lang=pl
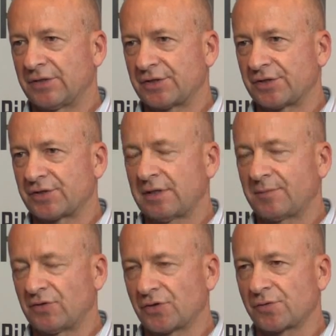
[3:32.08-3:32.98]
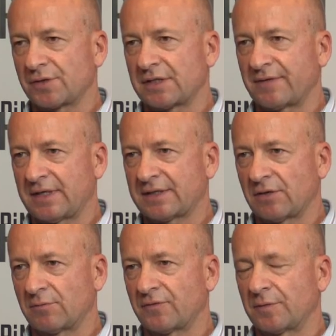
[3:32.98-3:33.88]
że jeżeli by doszło do zerwania
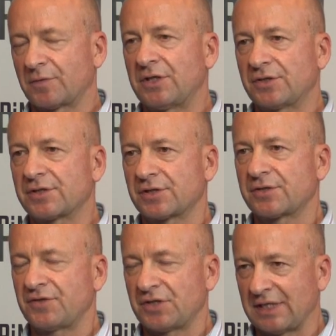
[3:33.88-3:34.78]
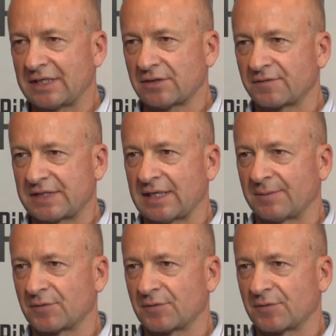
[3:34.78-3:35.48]
tej umowy, bo Chińczycy rzeczywiście nie są w stanie,